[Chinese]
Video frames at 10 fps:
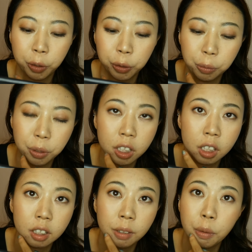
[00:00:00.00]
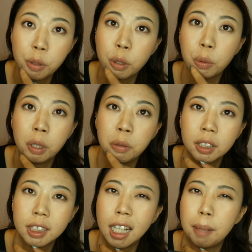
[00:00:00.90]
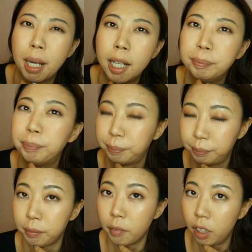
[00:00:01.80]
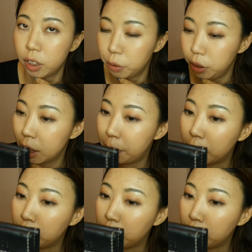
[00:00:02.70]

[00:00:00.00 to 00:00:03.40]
会无意识的用手抠这个下巴，所以下巴